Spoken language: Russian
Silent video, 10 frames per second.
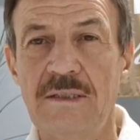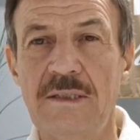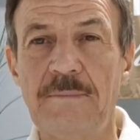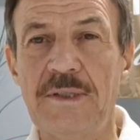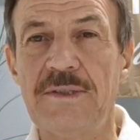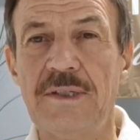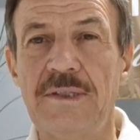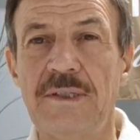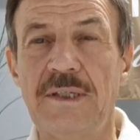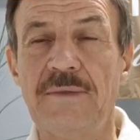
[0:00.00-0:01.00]

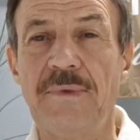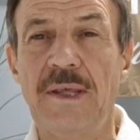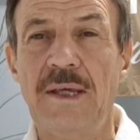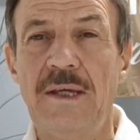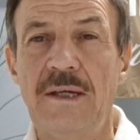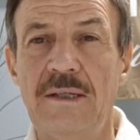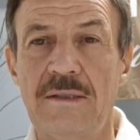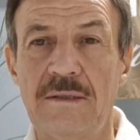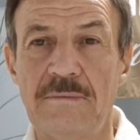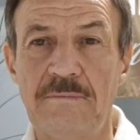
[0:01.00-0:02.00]
теплотехники.
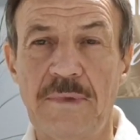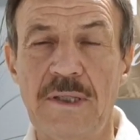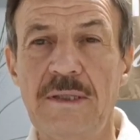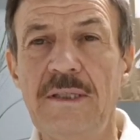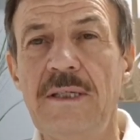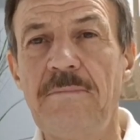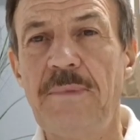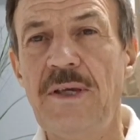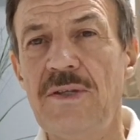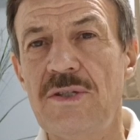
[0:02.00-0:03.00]
Это котлы,
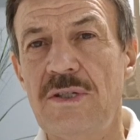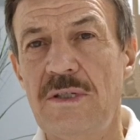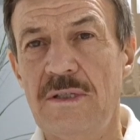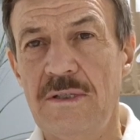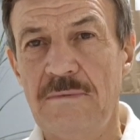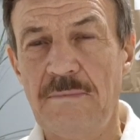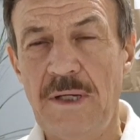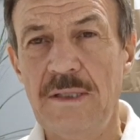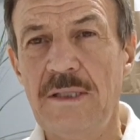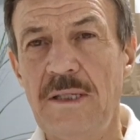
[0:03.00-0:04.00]
печи,
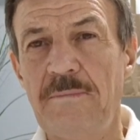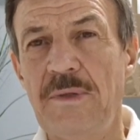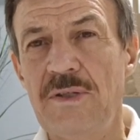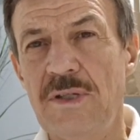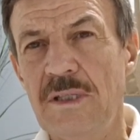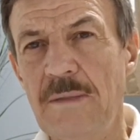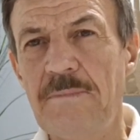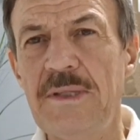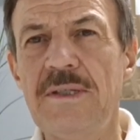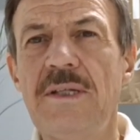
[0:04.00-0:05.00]
банные печи,
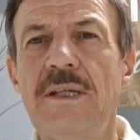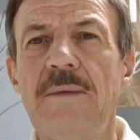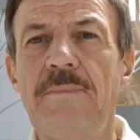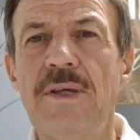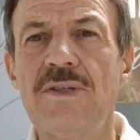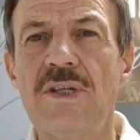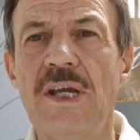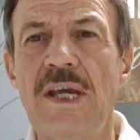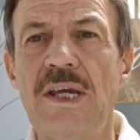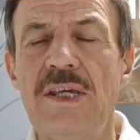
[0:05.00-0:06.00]
отопительные
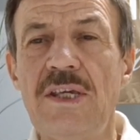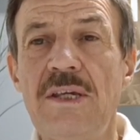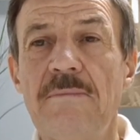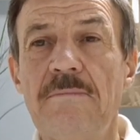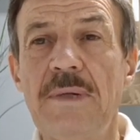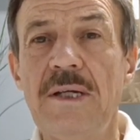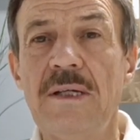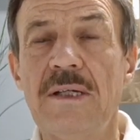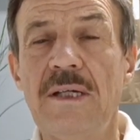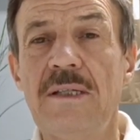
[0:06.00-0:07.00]
печи. И мы
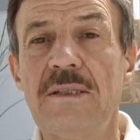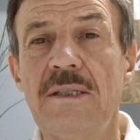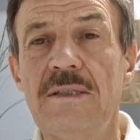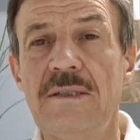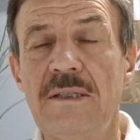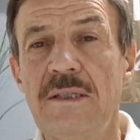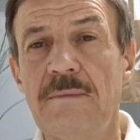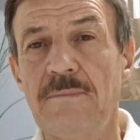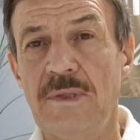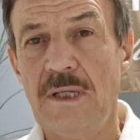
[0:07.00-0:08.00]
это
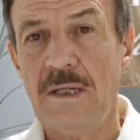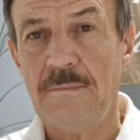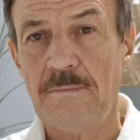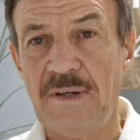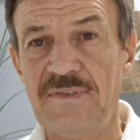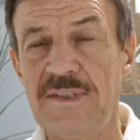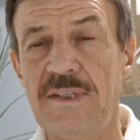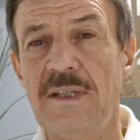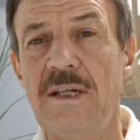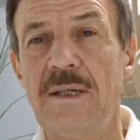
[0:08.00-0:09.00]
делаем на
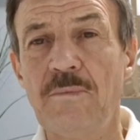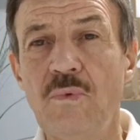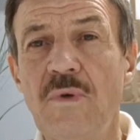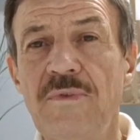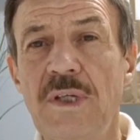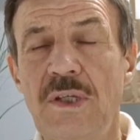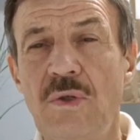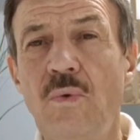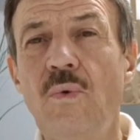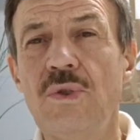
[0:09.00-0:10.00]
профессиональном уровне
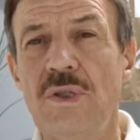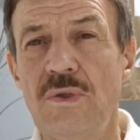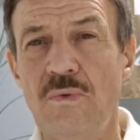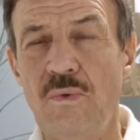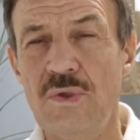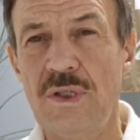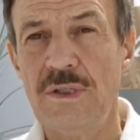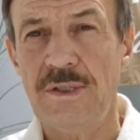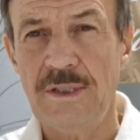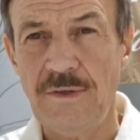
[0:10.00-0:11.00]
и
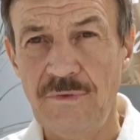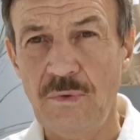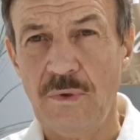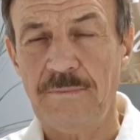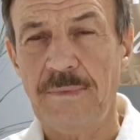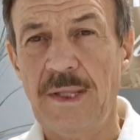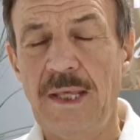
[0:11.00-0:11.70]
очень-очень давно.